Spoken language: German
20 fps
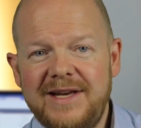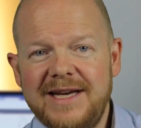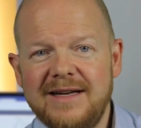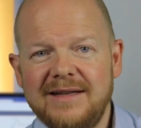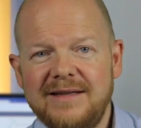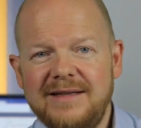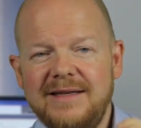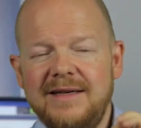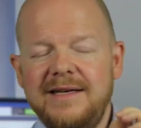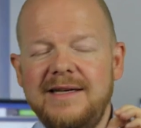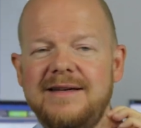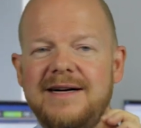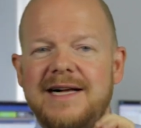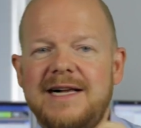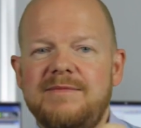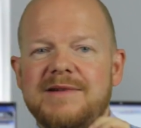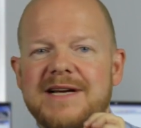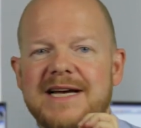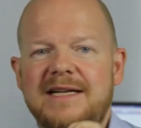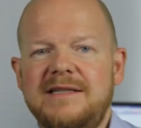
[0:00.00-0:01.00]
wärt ihr
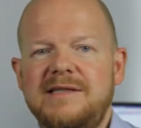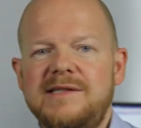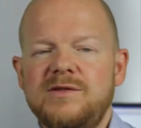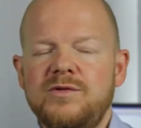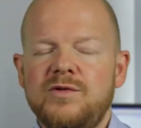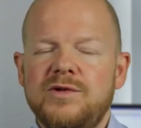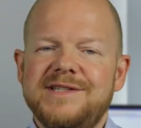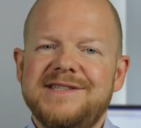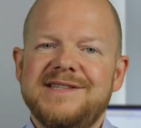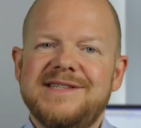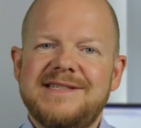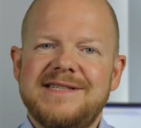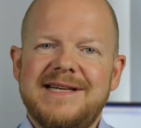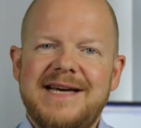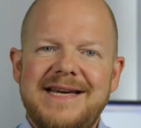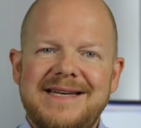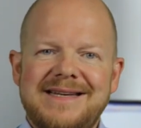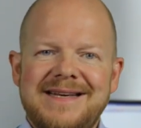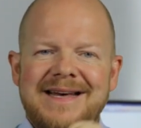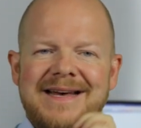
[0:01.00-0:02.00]
innerhalb ganz kurzer
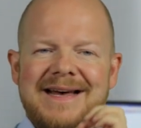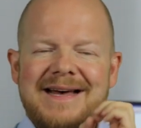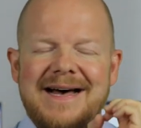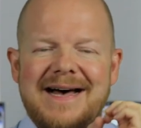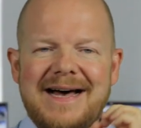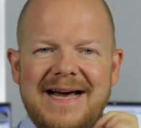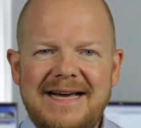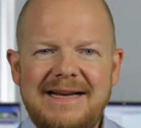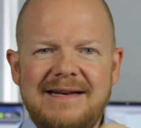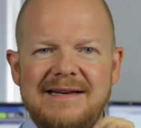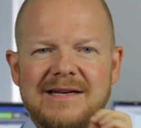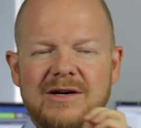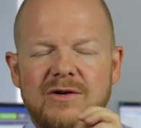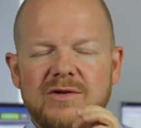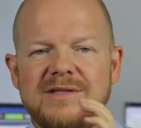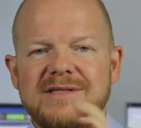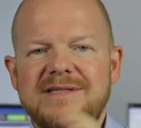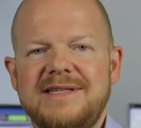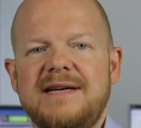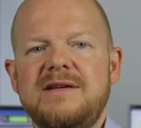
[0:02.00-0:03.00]
Zeit
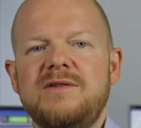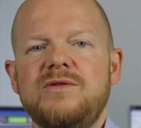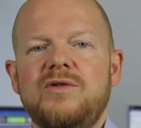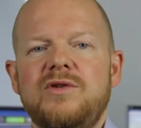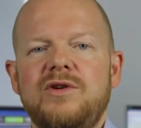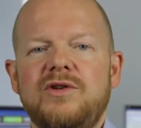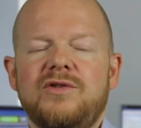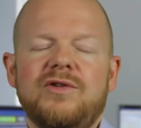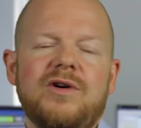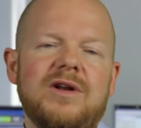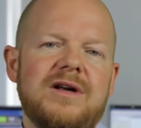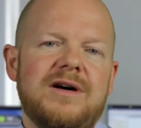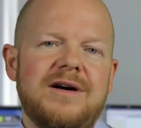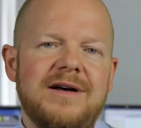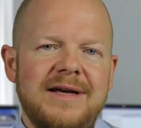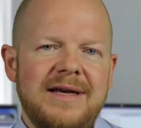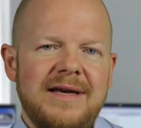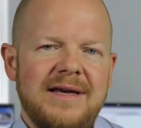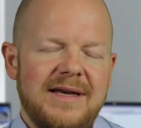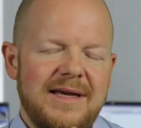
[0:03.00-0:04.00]
1600
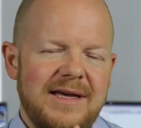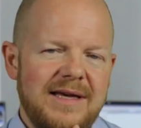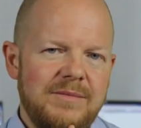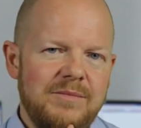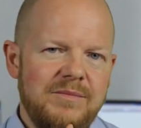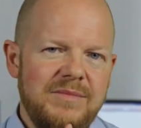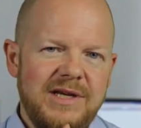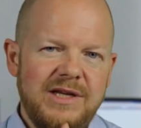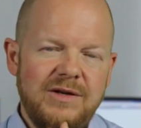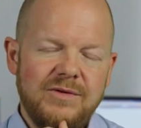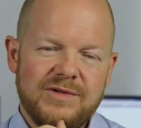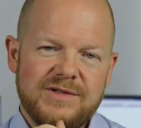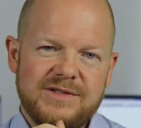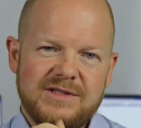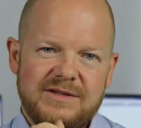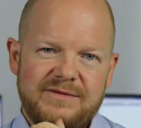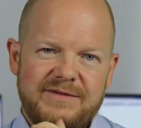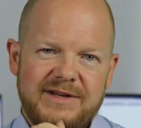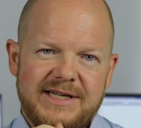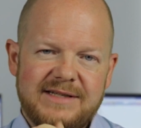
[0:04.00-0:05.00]
Dollar im
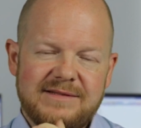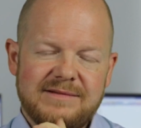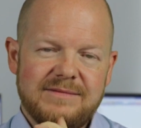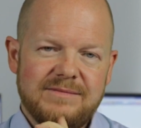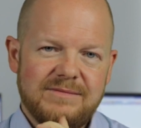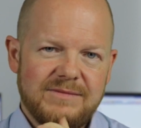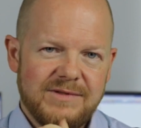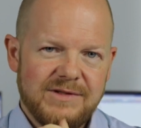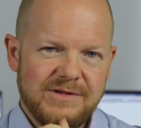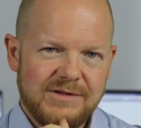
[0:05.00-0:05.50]
Minus gewesen.